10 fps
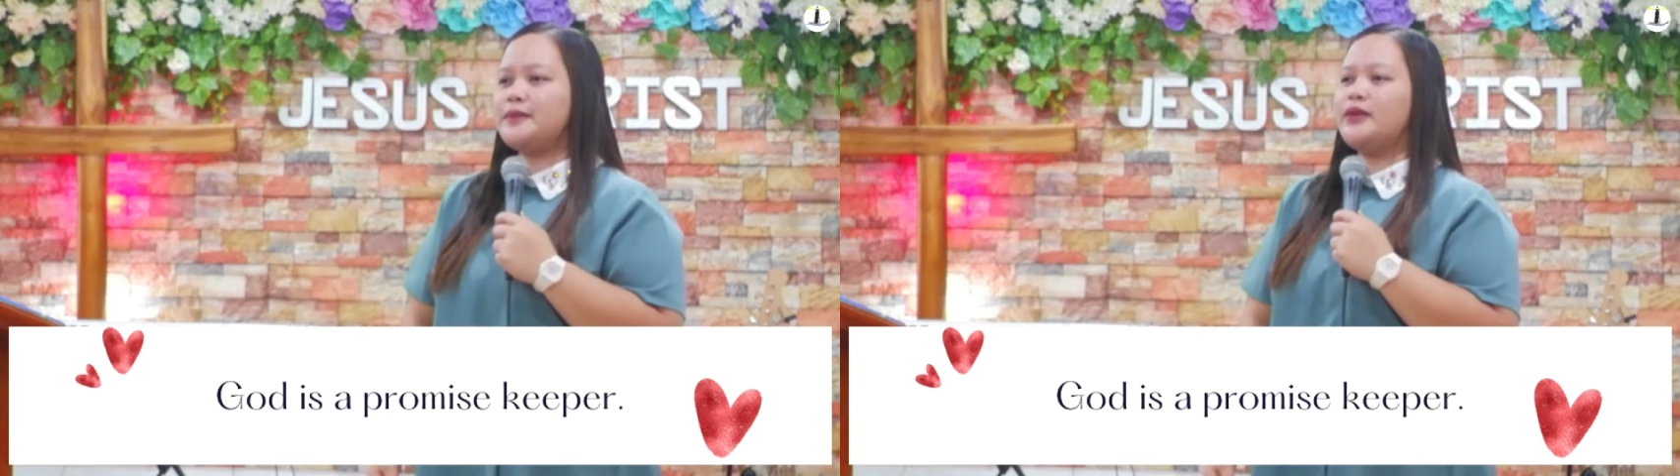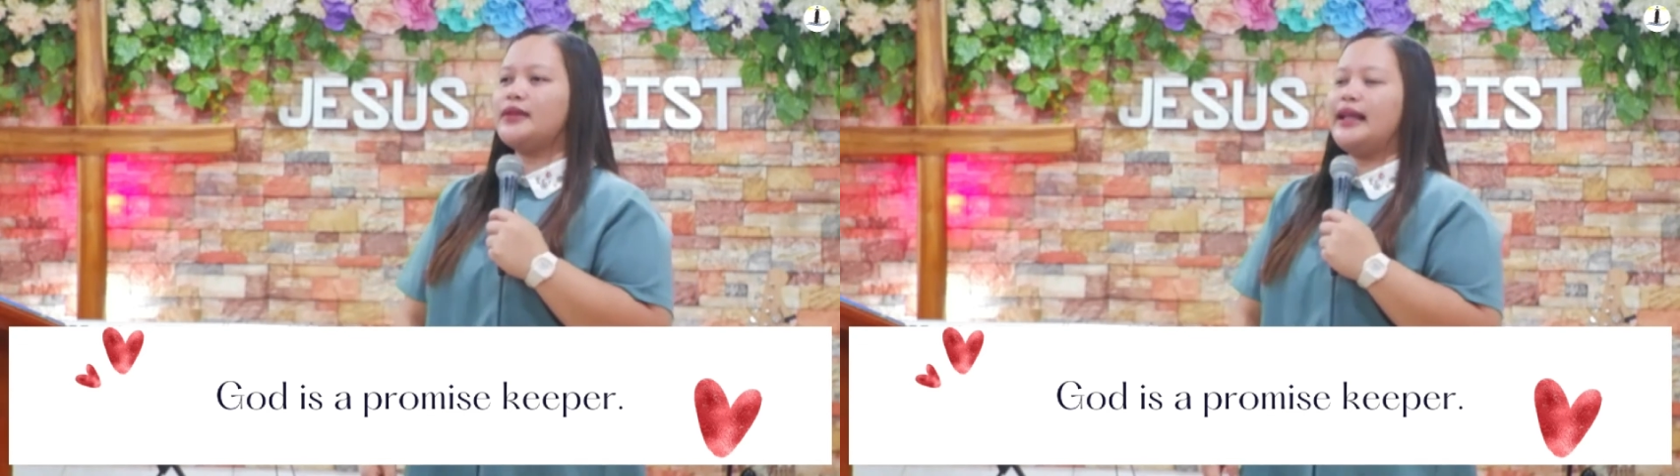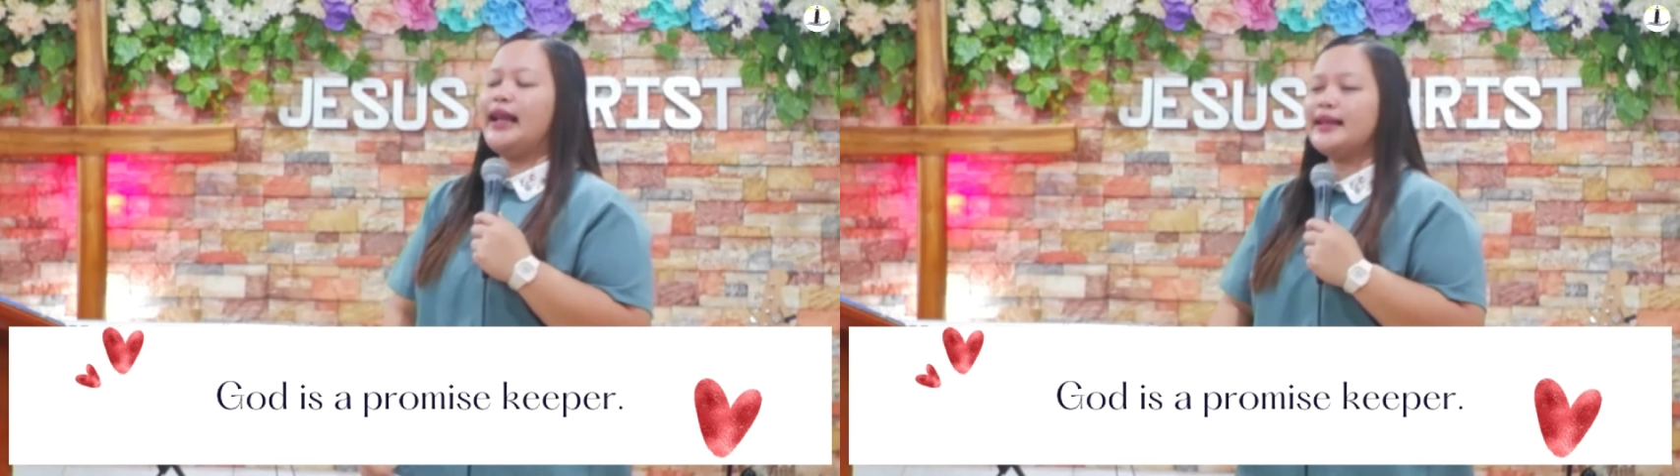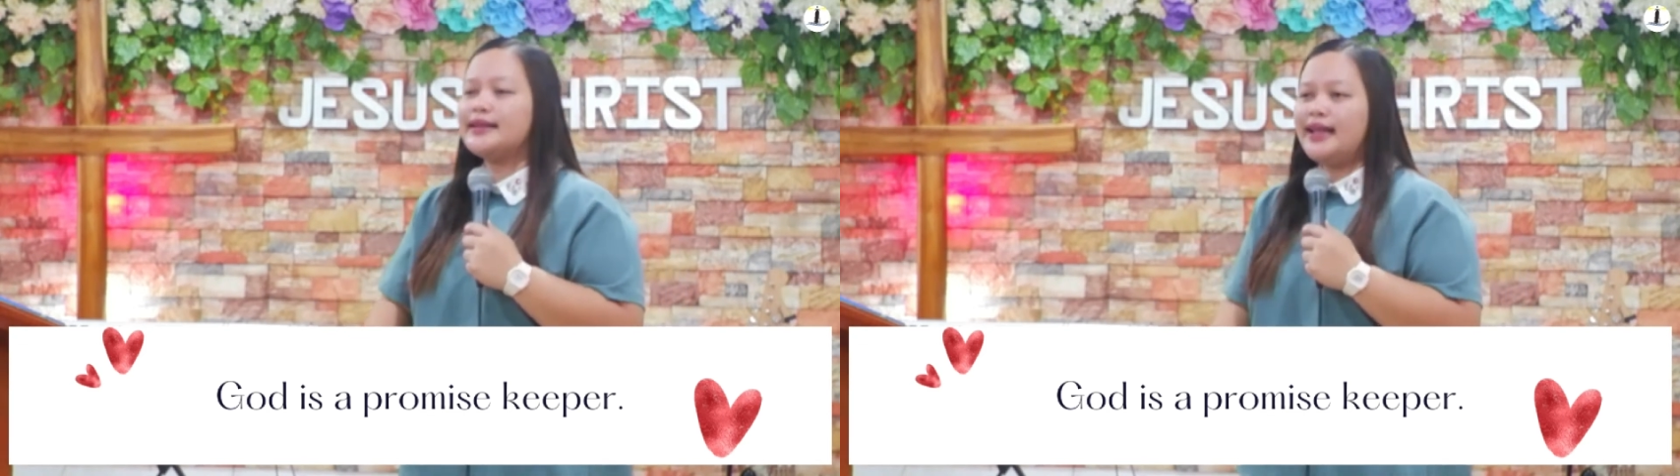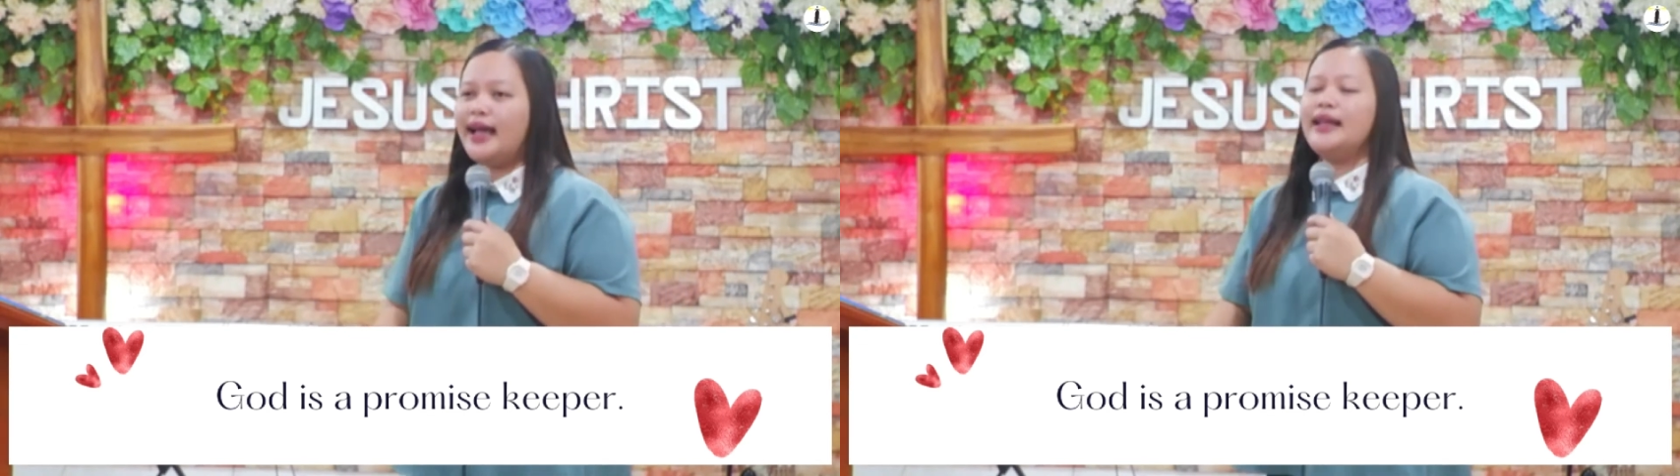14
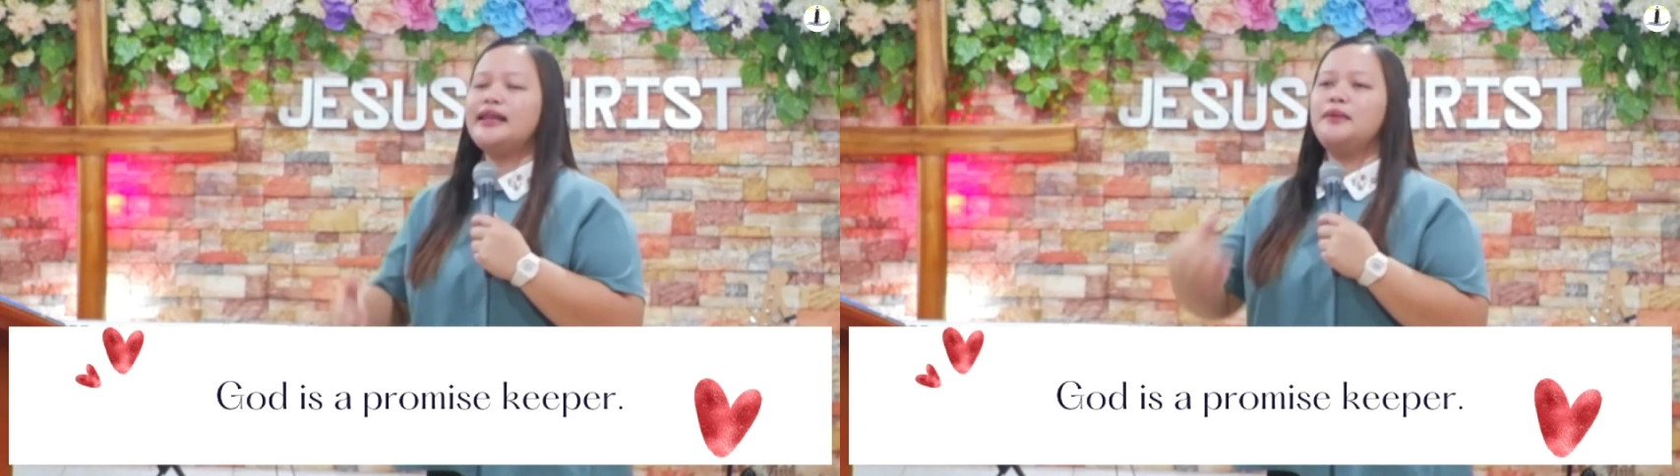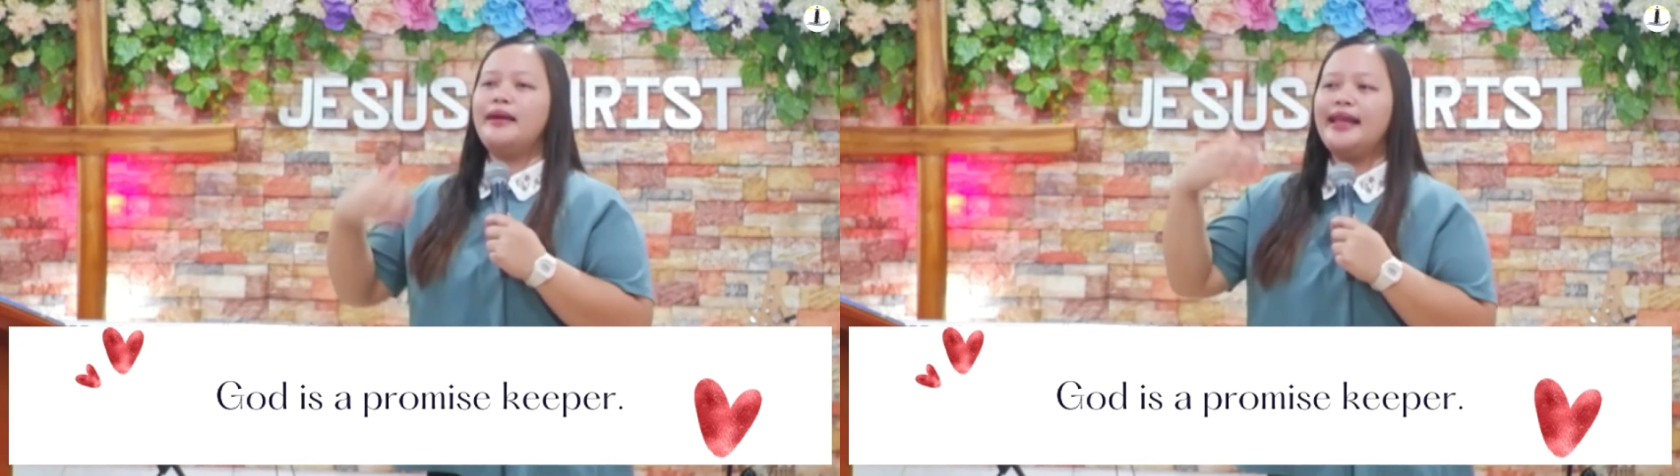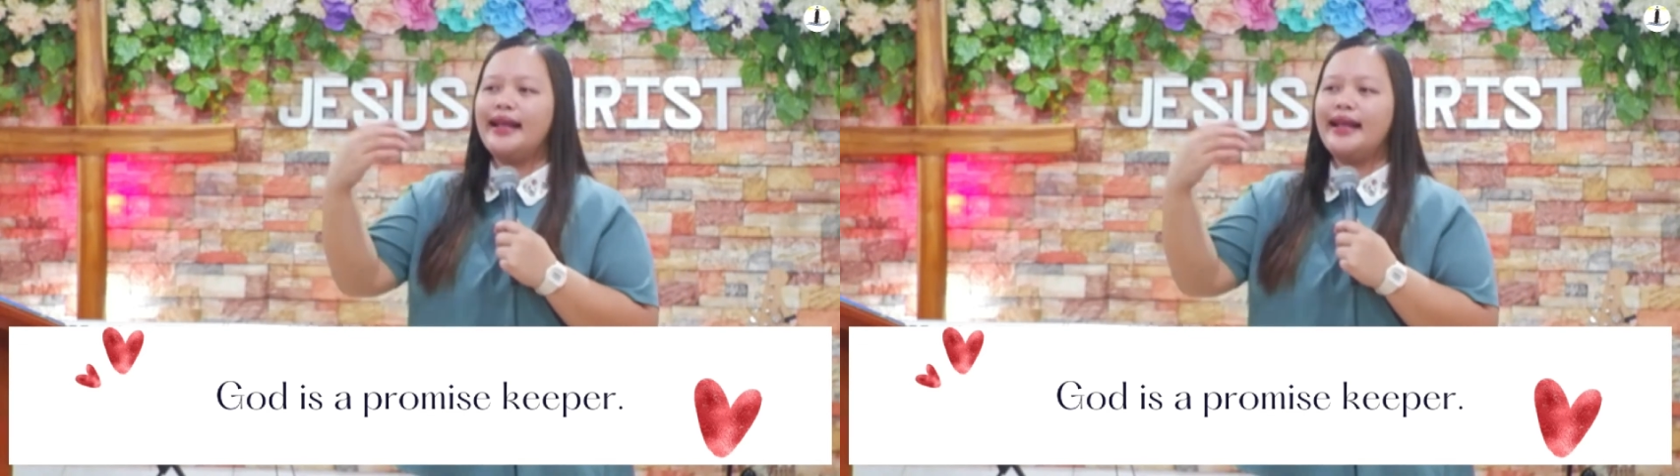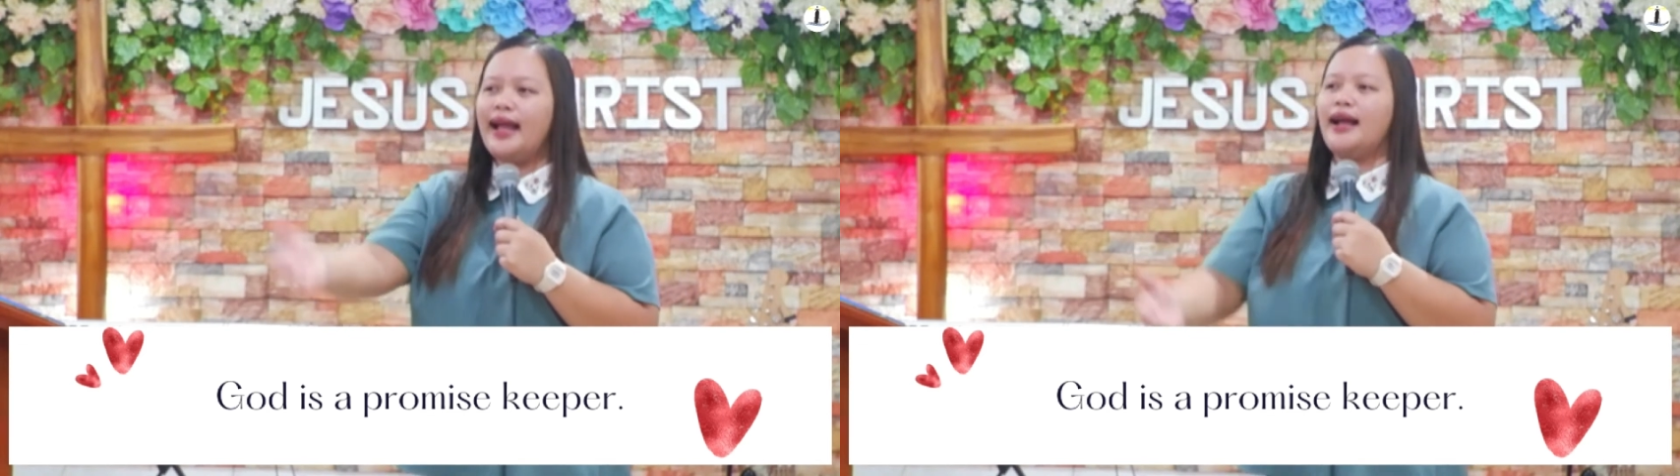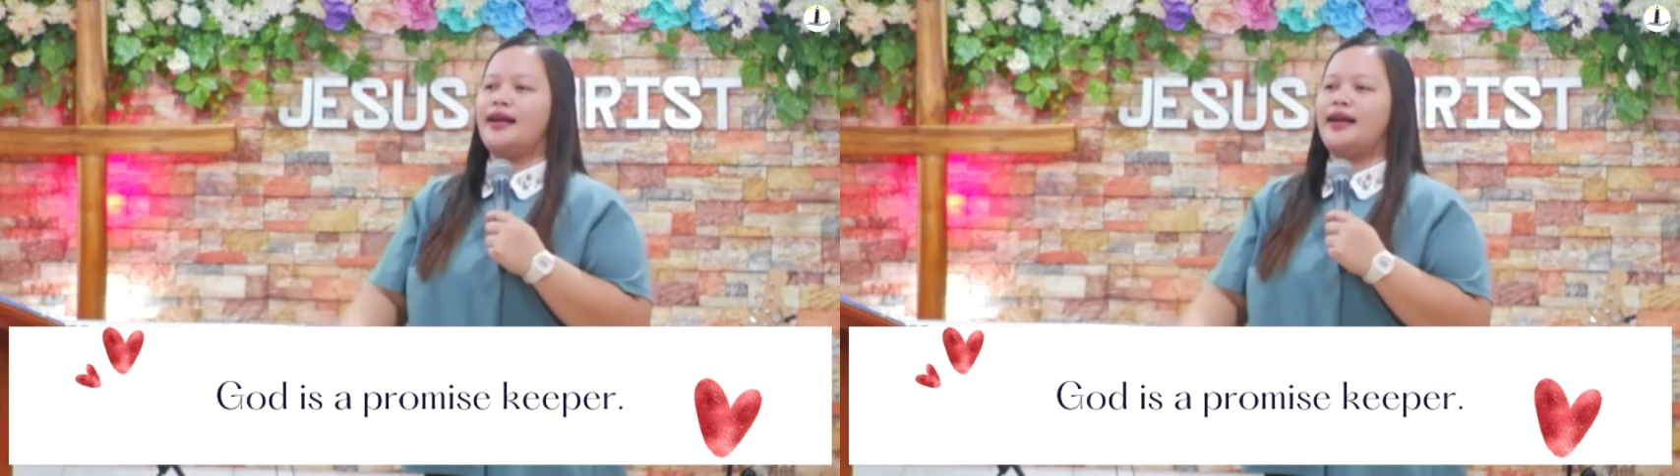adda iti mayanak